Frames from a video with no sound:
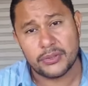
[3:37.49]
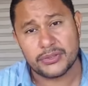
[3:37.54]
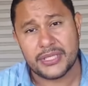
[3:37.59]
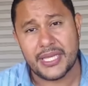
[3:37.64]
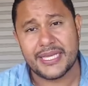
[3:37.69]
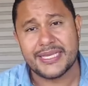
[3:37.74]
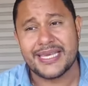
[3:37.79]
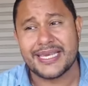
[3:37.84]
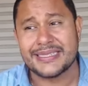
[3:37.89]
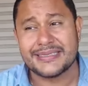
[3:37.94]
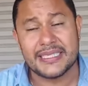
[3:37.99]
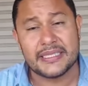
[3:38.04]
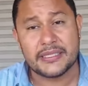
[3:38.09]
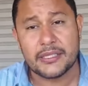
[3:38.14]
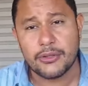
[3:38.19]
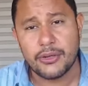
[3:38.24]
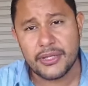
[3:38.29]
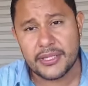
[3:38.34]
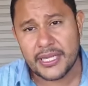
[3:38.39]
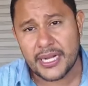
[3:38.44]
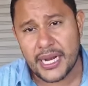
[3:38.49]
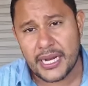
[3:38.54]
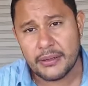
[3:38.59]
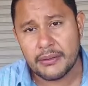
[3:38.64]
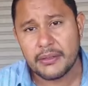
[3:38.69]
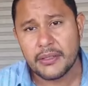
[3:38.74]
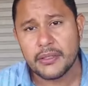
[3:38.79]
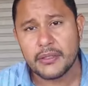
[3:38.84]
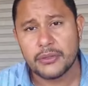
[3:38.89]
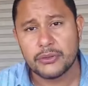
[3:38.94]
O sea, en, sentido general,
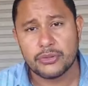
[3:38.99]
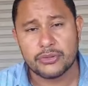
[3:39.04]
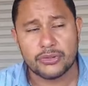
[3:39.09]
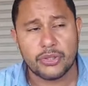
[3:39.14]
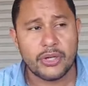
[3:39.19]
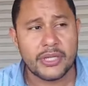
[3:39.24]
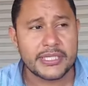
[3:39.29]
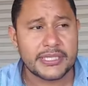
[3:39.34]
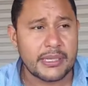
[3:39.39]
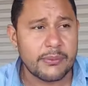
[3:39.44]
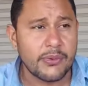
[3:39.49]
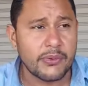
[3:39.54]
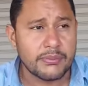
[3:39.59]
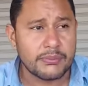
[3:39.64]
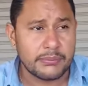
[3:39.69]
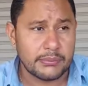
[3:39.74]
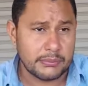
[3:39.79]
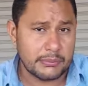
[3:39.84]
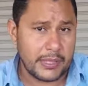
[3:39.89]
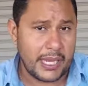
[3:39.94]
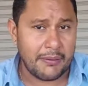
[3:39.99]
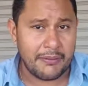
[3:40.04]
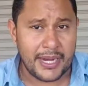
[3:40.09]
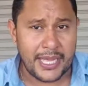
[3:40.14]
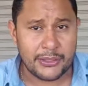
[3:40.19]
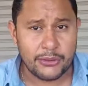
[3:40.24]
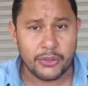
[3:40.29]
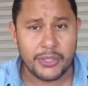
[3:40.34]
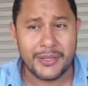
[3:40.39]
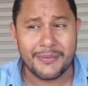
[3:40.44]
nosotros estamos
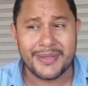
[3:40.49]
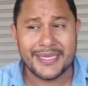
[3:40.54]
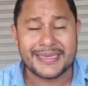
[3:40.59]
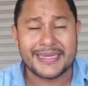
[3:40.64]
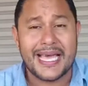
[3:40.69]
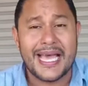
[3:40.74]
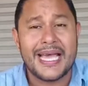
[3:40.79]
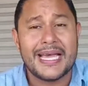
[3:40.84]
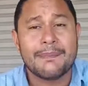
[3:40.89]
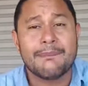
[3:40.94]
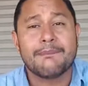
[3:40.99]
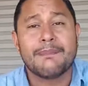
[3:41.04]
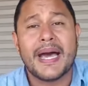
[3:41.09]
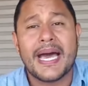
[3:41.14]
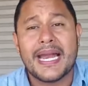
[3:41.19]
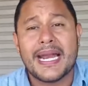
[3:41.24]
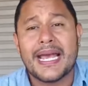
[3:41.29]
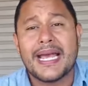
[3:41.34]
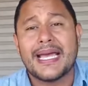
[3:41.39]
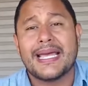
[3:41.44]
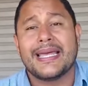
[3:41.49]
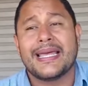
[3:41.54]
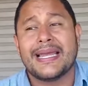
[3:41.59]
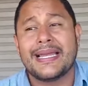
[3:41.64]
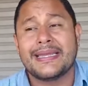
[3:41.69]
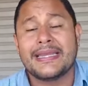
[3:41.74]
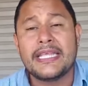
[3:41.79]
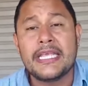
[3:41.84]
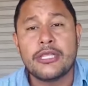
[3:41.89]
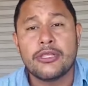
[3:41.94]
hablando de ventajas para
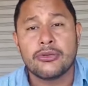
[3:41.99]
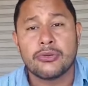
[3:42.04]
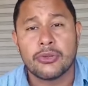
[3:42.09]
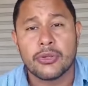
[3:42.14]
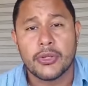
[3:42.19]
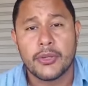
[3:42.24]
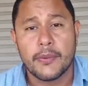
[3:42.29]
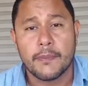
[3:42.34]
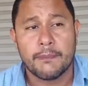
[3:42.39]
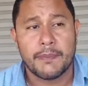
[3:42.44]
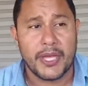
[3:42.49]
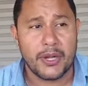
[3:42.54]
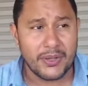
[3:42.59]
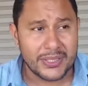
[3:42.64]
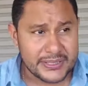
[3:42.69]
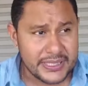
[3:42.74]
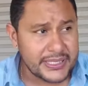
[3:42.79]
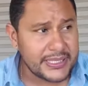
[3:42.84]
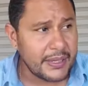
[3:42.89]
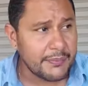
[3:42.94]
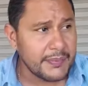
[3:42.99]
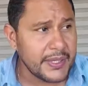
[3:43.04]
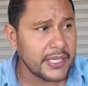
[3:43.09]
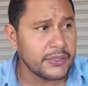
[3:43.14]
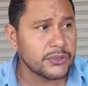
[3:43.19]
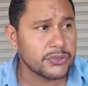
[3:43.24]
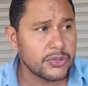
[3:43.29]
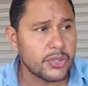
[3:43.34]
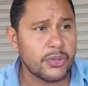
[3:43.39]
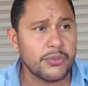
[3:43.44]
el niño, pero así
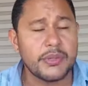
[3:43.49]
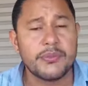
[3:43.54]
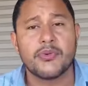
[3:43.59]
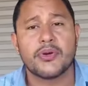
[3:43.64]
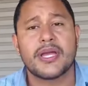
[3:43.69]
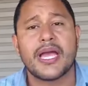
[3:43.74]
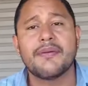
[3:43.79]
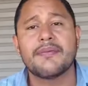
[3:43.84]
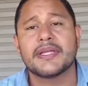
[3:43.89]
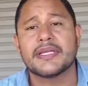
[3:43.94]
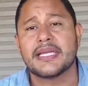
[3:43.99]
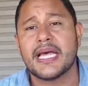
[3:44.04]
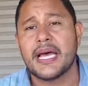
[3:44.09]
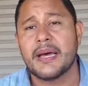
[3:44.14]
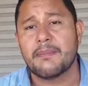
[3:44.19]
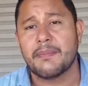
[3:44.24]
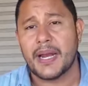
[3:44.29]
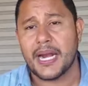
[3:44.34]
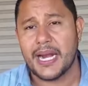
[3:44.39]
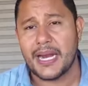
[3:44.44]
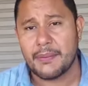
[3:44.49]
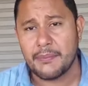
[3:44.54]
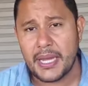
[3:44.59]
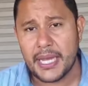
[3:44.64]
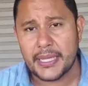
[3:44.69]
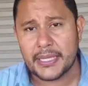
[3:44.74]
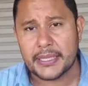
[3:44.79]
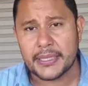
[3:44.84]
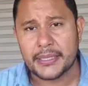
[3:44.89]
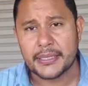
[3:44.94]
también nosotros vemos que hay ventajas para la
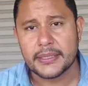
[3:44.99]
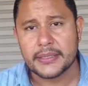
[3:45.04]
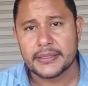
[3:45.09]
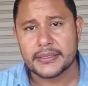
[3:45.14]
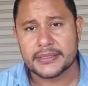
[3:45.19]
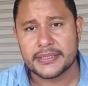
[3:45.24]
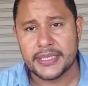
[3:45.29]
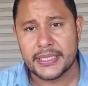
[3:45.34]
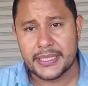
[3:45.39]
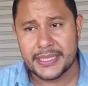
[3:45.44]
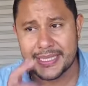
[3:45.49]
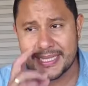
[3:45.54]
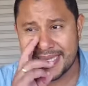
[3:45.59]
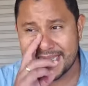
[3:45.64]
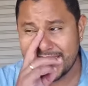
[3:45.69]
madre, ¿sí?